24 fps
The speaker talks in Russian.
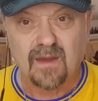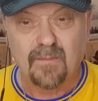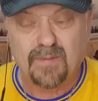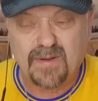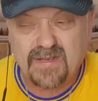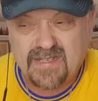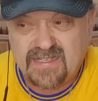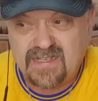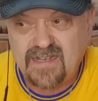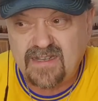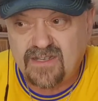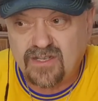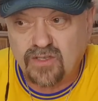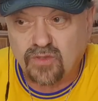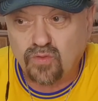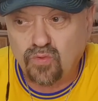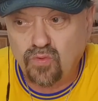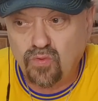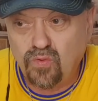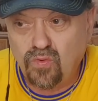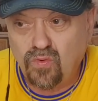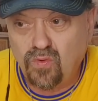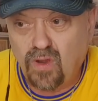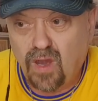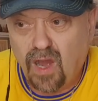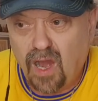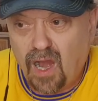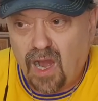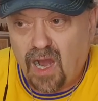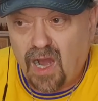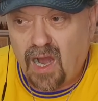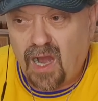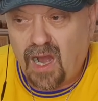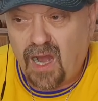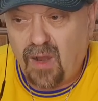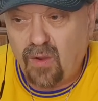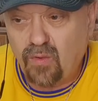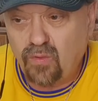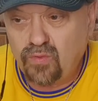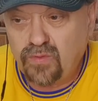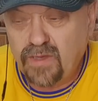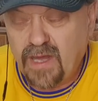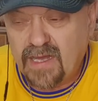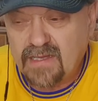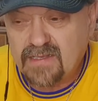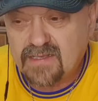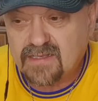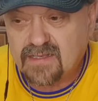Простите, ну, а у
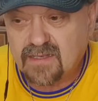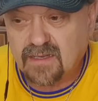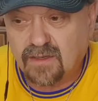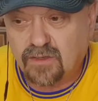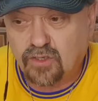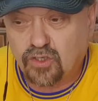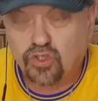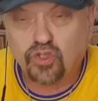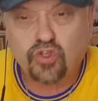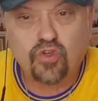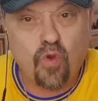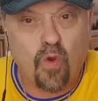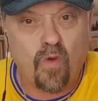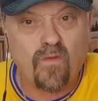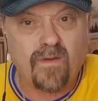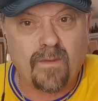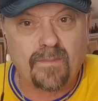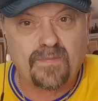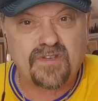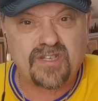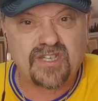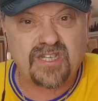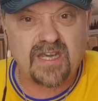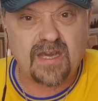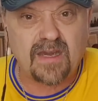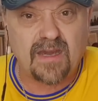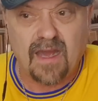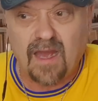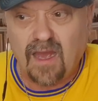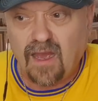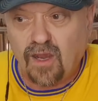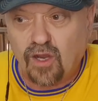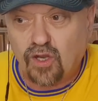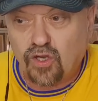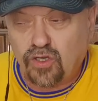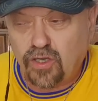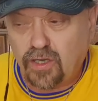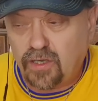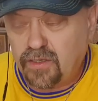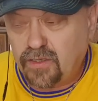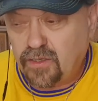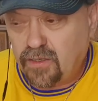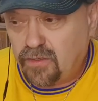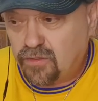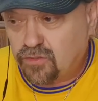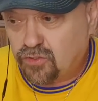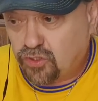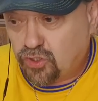нас кто вообще, кто
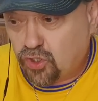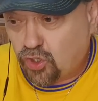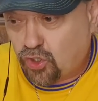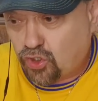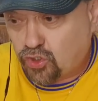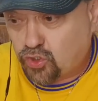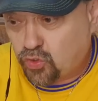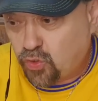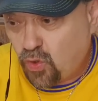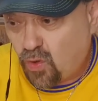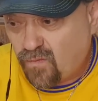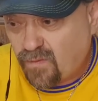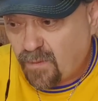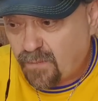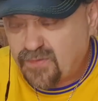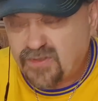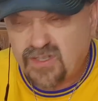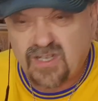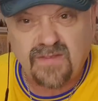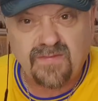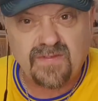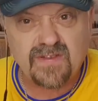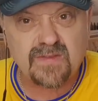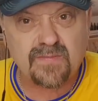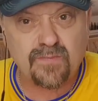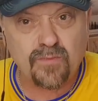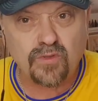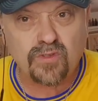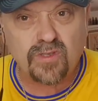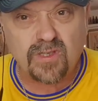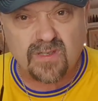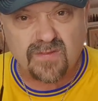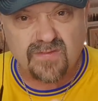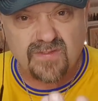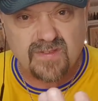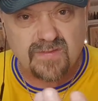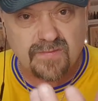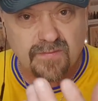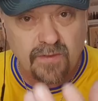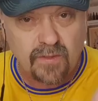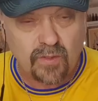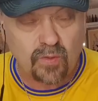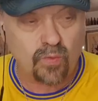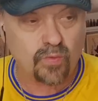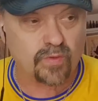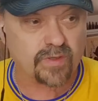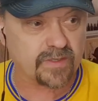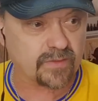э, э, кто вообще возьмет это в
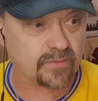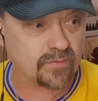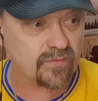свои руки?